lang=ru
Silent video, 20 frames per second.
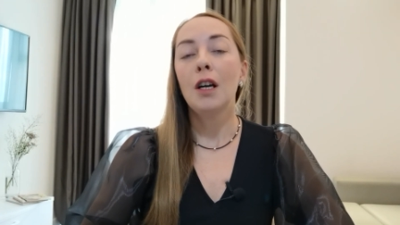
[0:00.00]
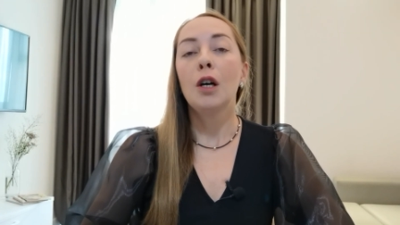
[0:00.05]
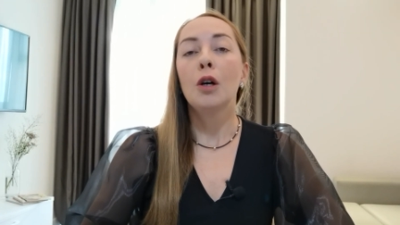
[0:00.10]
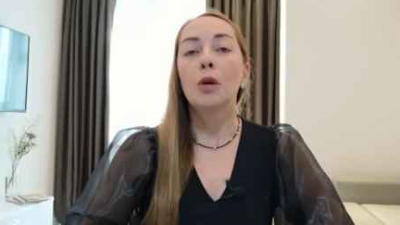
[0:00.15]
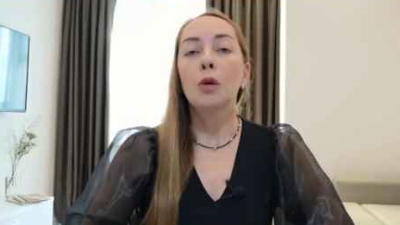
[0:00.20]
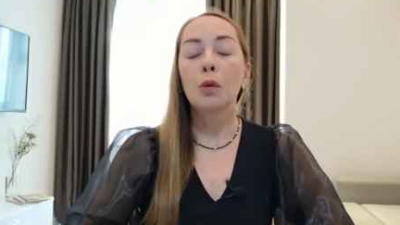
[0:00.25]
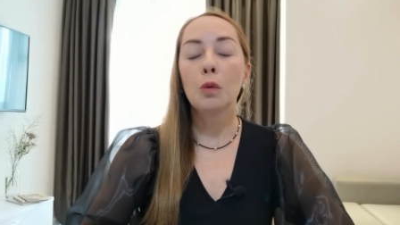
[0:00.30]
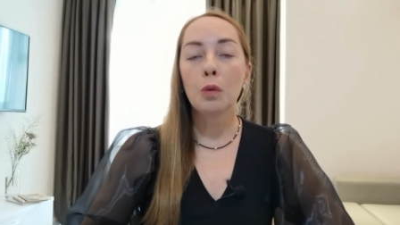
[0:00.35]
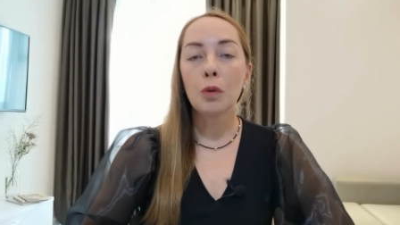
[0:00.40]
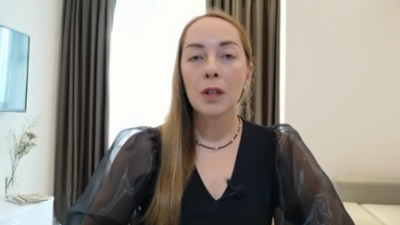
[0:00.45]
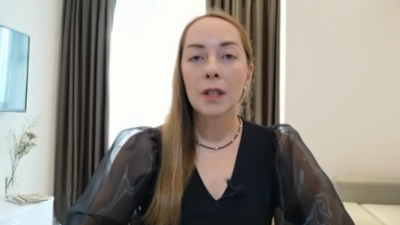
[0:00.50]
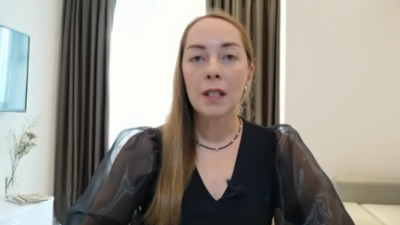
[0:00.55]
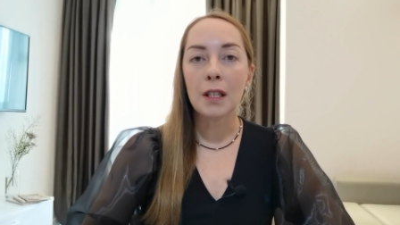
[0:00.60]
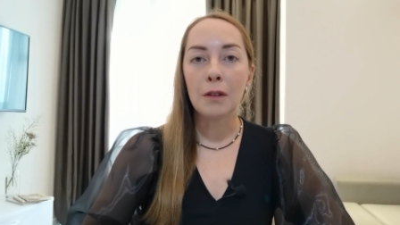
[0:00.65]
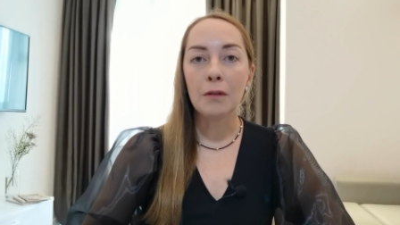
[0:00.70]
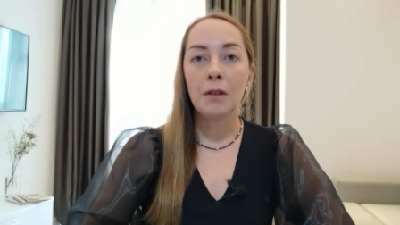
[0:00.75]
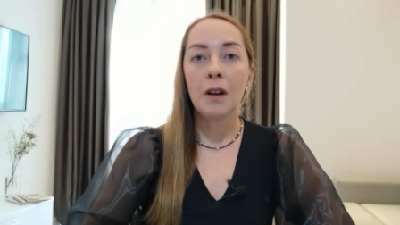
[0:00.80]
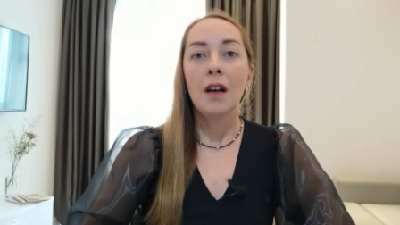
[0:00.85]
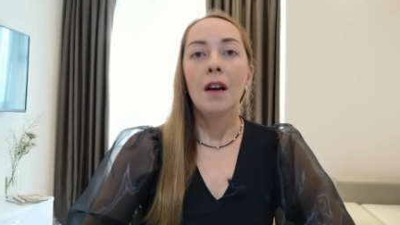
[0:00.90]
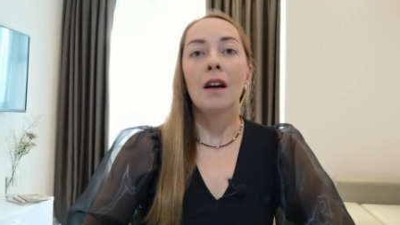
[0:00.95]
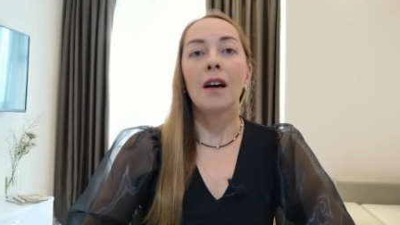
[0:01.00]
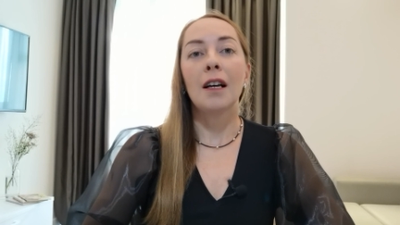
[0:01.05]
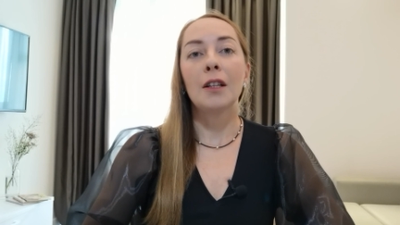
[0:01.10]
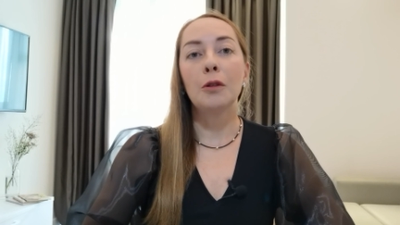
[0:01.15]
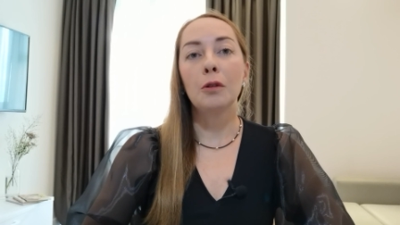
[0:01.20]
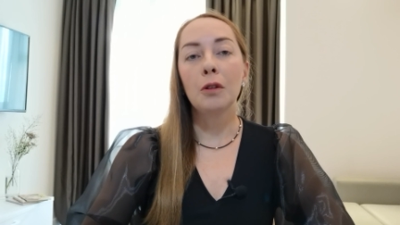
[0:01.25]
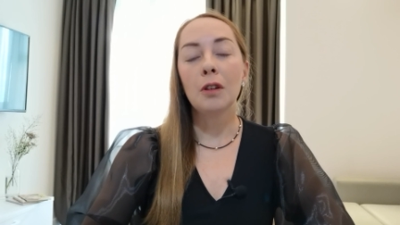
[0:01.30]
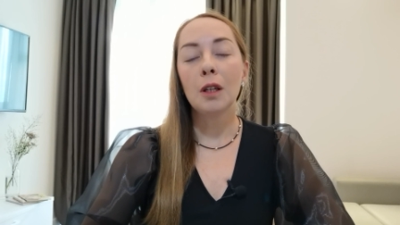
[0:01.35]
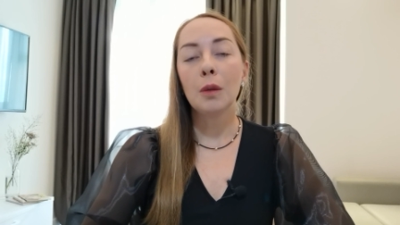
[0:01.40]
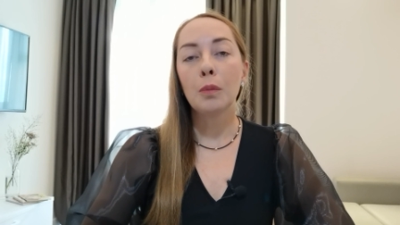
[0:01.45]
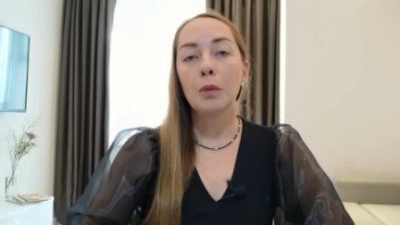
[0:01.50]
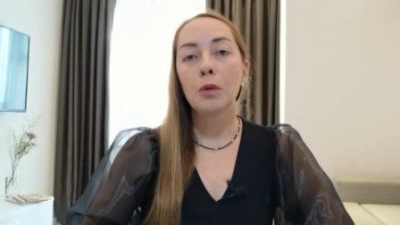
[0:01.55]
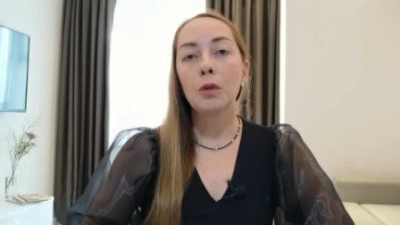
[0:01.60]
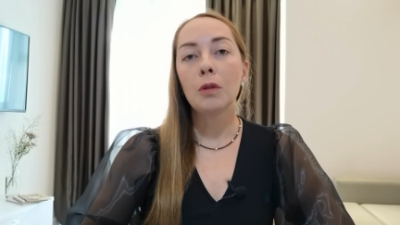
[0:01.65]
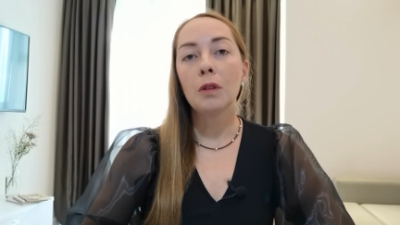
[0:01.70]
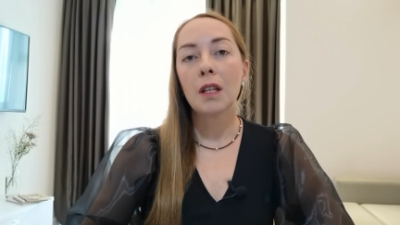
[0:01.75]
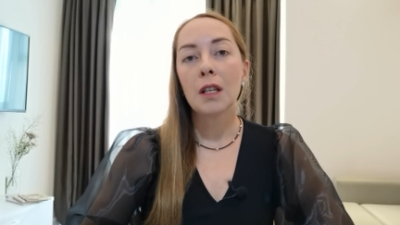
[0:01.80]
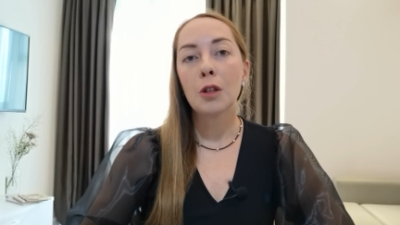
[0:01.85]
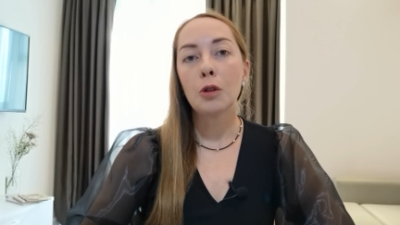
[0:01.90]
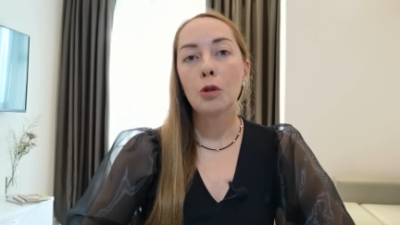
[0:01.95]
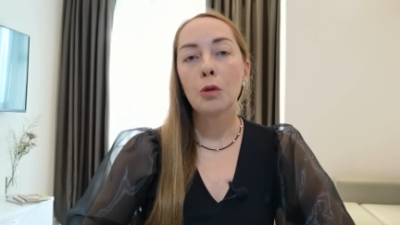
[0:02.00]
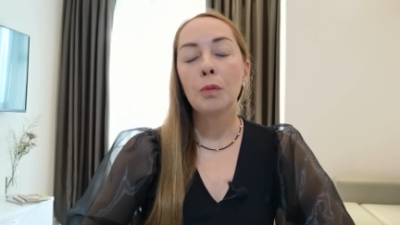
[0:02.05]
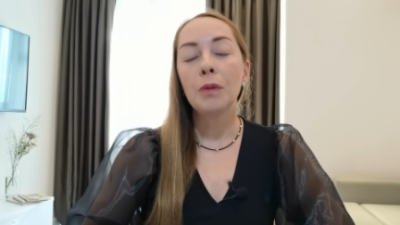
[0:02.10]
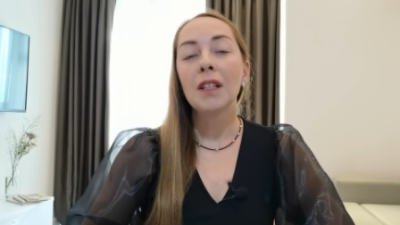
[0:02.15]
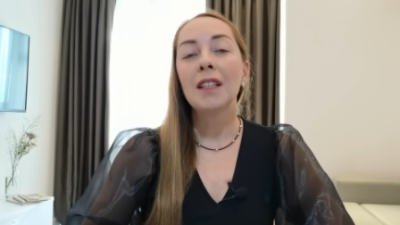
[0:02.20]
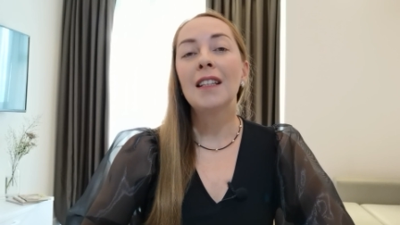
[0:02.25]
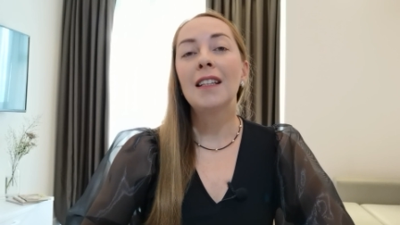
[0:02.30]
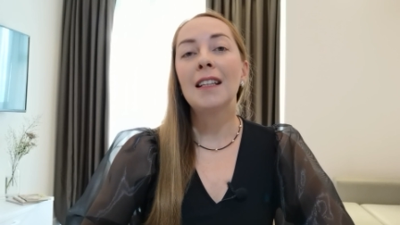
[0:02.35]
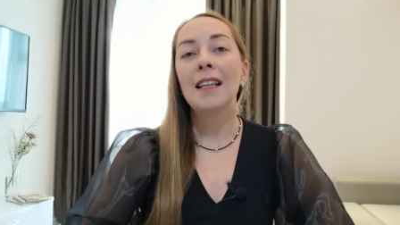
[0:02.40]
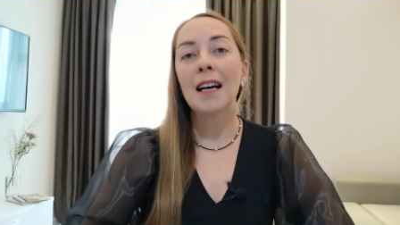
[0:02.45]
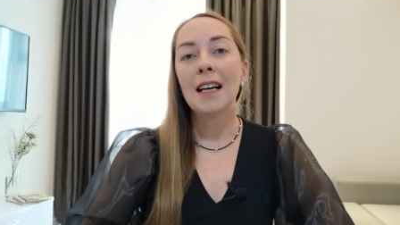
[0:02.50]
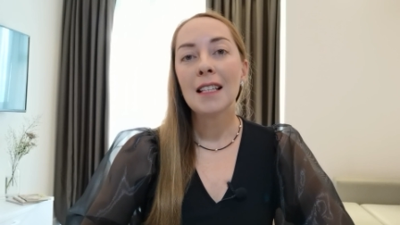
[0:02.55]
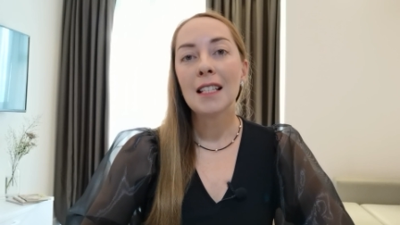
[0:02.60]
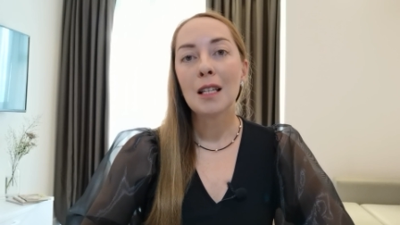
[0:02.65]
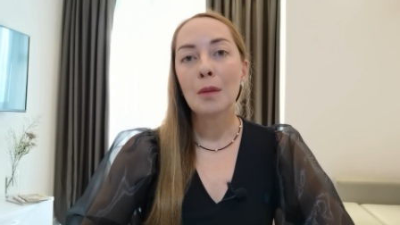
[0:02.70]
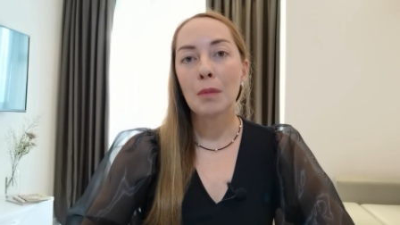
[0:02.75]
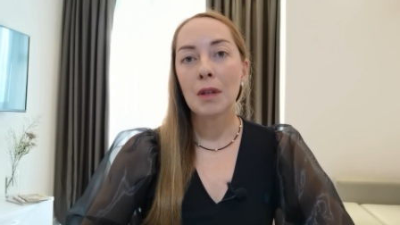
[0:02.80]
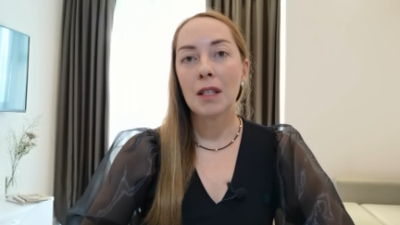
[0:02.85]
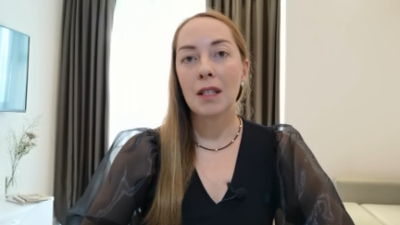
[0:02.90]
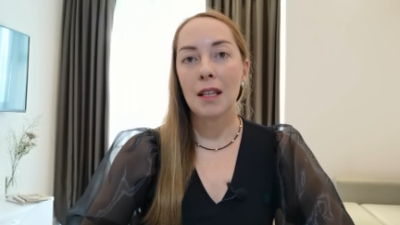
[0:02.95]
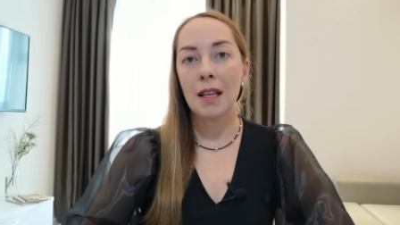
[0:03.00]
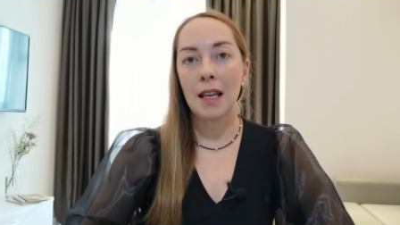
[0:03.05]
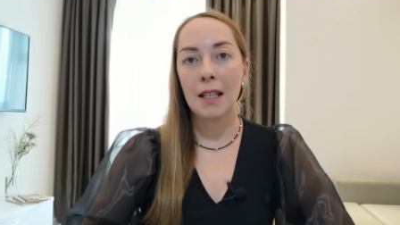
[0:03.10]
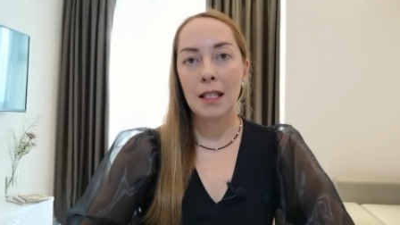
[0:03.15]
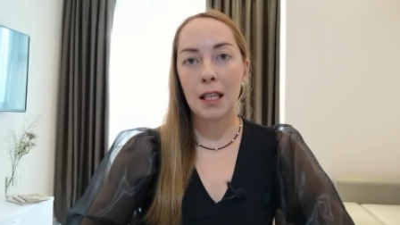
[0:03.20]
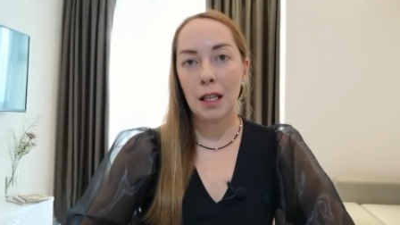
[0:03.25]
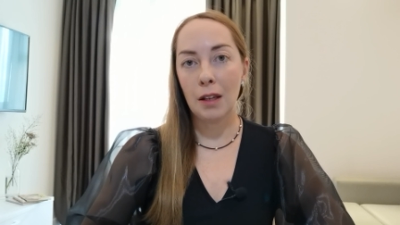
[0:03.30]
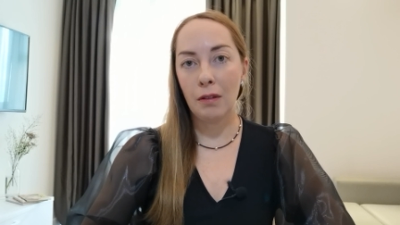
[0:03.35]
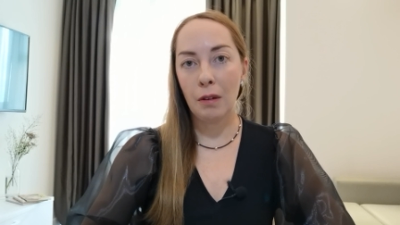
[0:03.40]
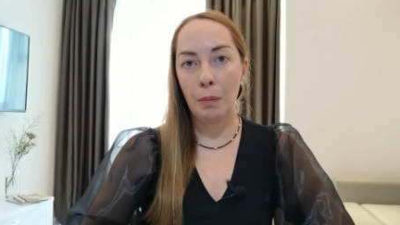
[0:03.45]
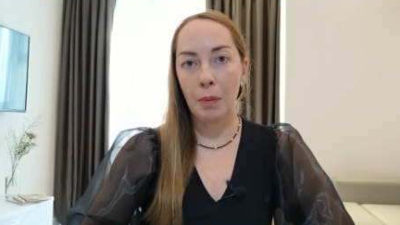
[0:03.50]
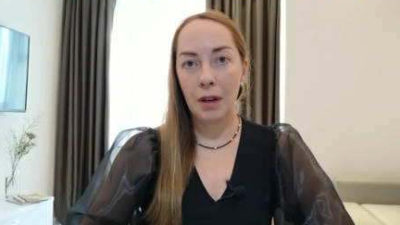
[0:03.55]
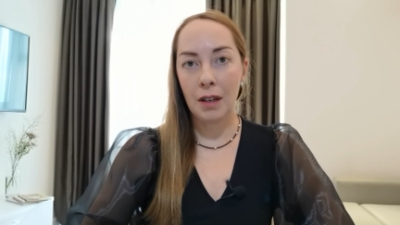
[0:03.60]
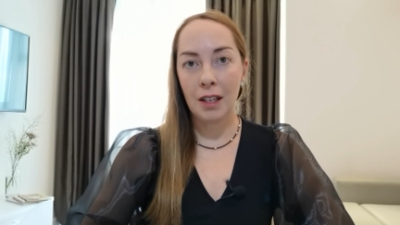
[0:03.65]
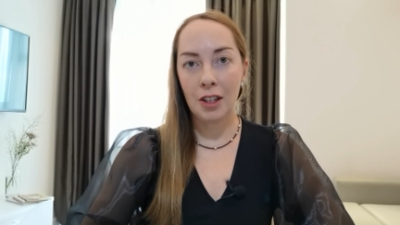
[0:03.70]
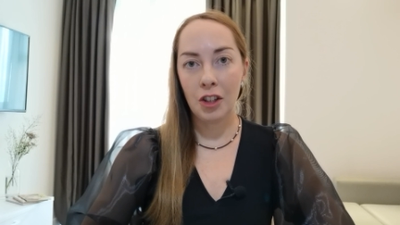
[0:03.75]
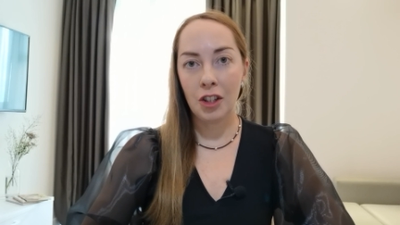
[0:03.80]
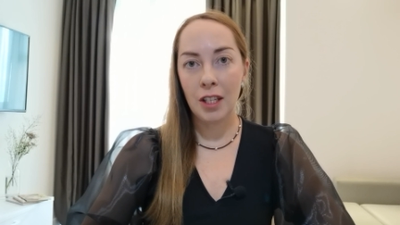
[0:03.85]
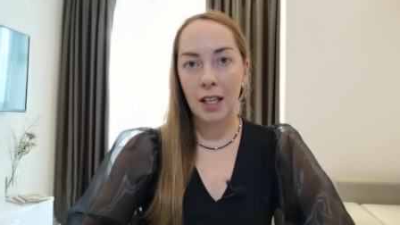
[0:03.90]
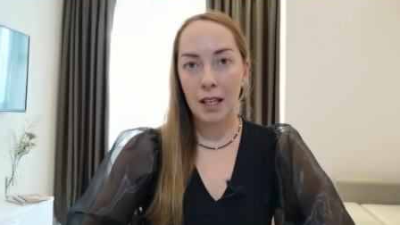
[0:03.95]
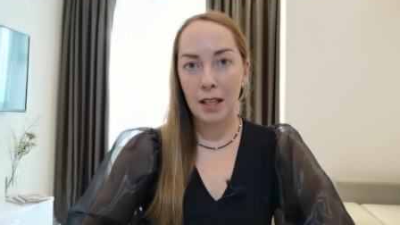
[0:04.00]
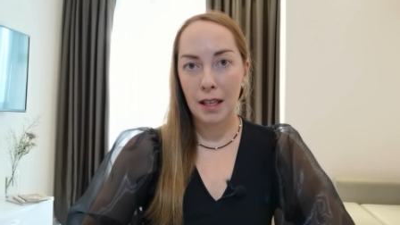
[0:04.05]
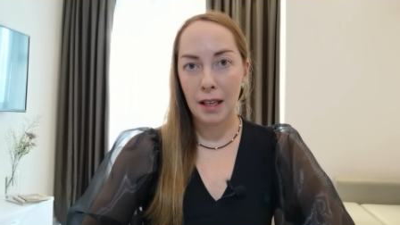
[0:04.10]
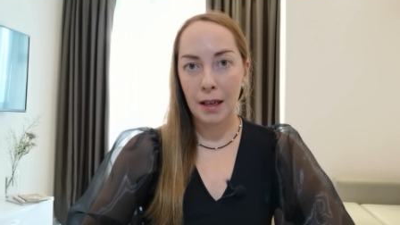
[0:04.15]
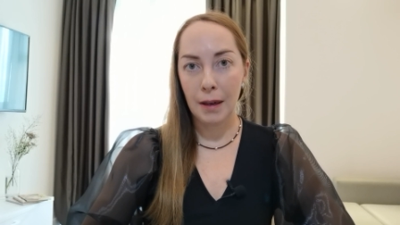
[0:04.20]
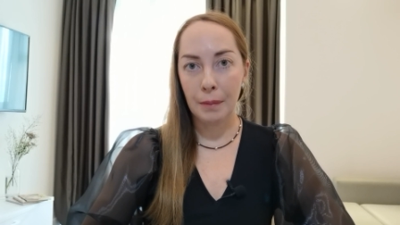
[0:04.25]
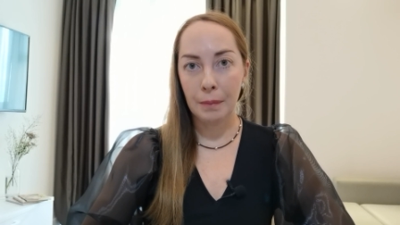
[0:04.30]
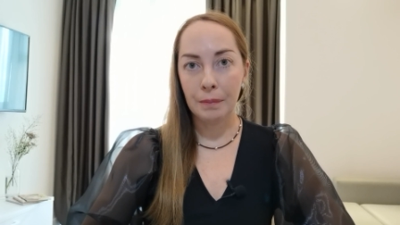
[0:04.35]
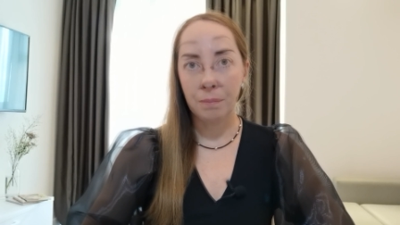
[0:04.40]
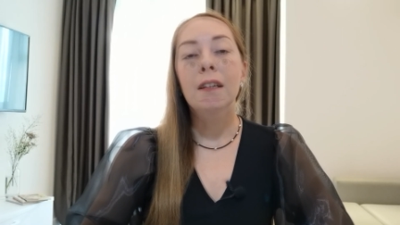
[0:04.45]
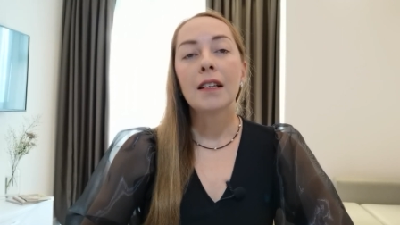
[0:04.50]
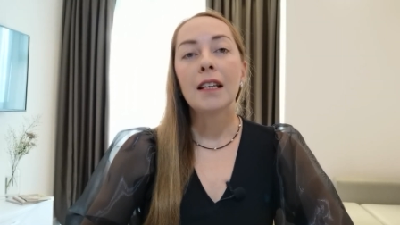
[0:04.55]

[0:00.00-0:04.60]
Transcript: курсов, которые будут доступны для самостоятельного прохождения.